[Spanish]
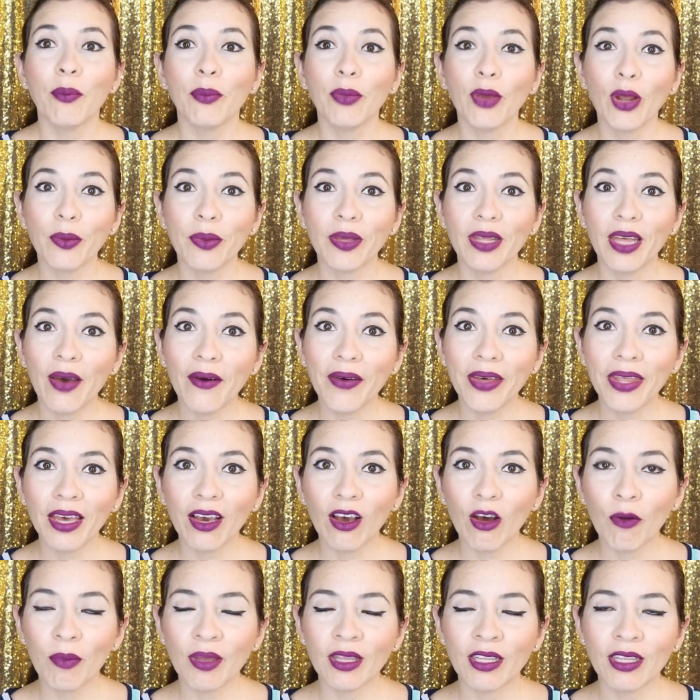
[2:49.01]
Me olvidaba
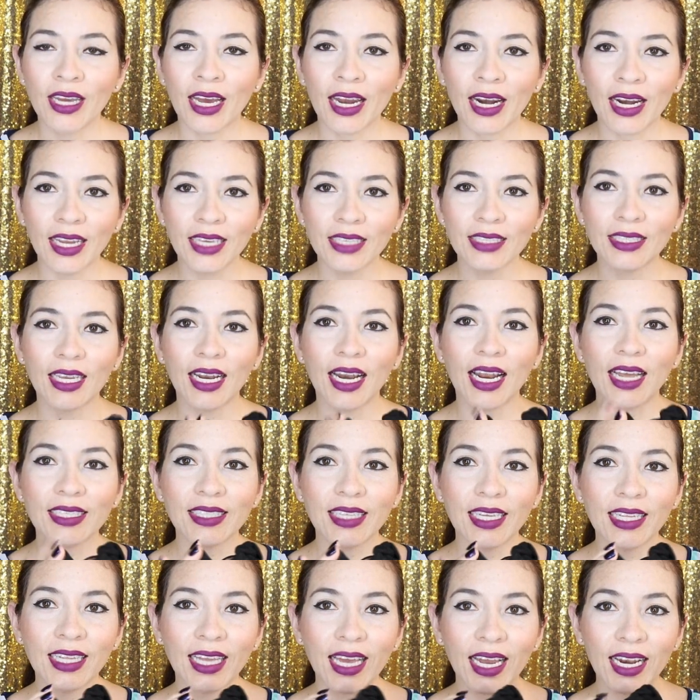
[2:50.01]
de comentarles,
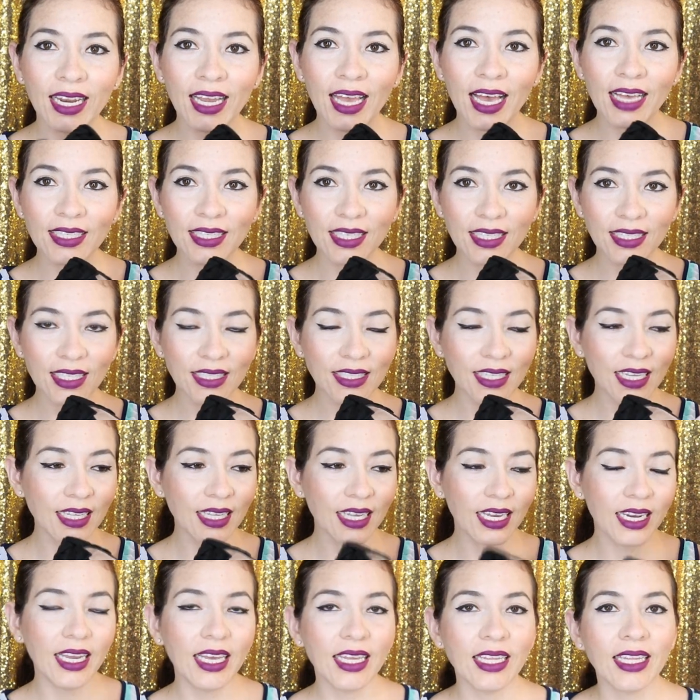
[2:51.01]
las sandalias, estas
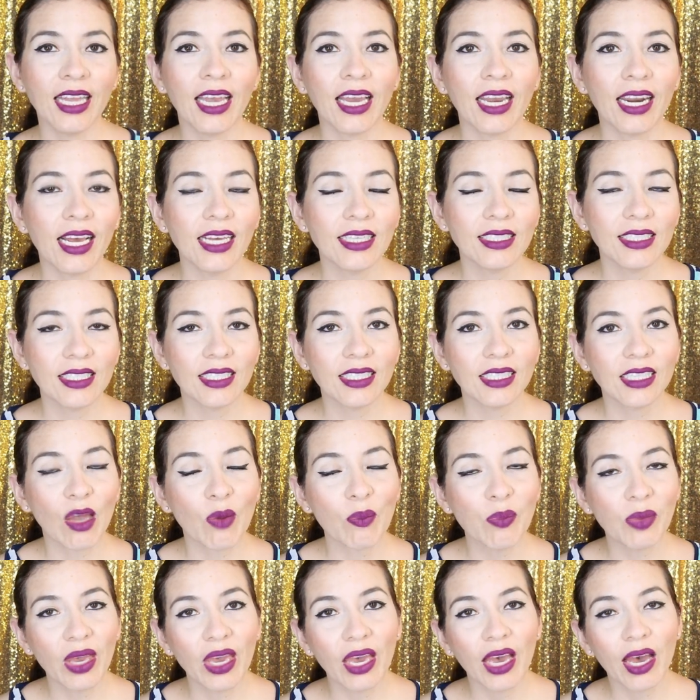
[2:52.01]
sandalias negras
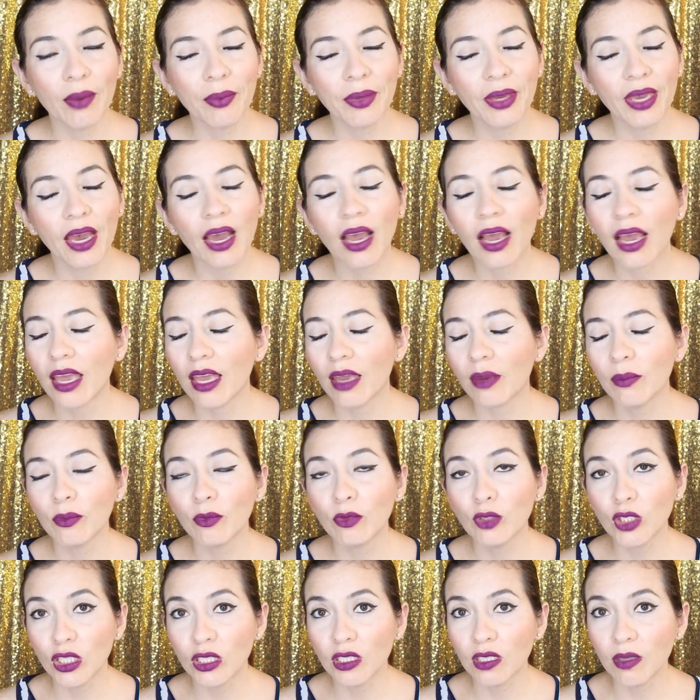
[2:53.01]
también habían
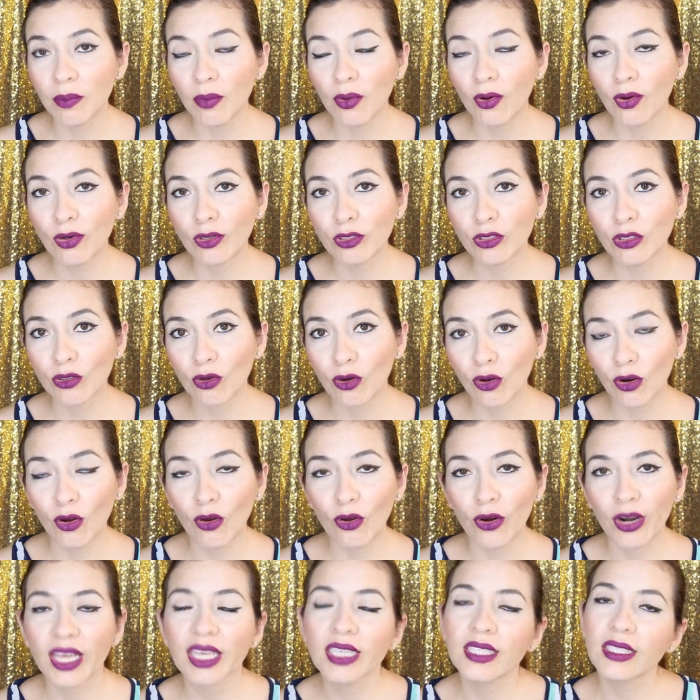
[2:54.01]
en muchísimos
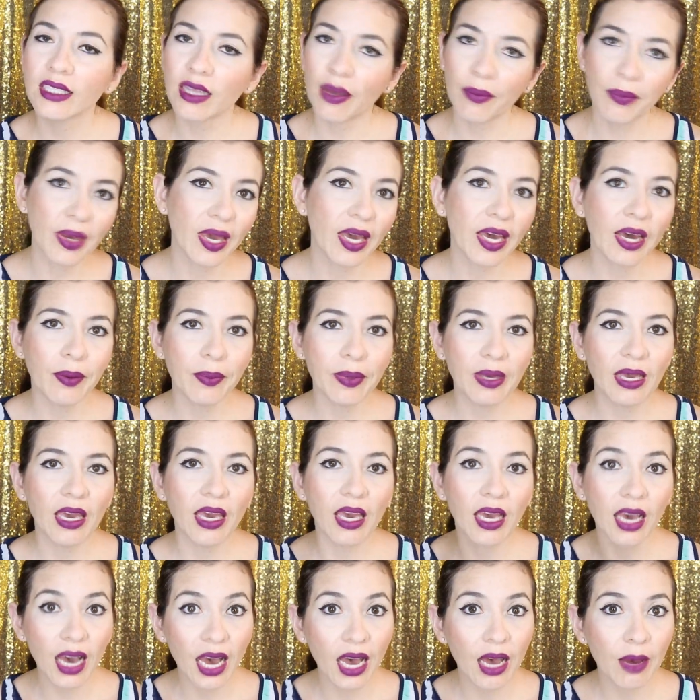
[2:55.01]
colores, también había
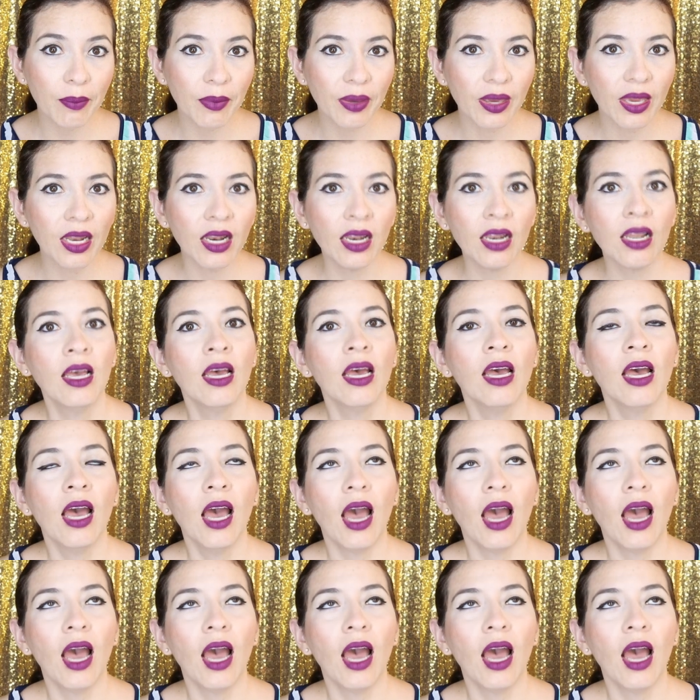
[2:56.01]
en camel,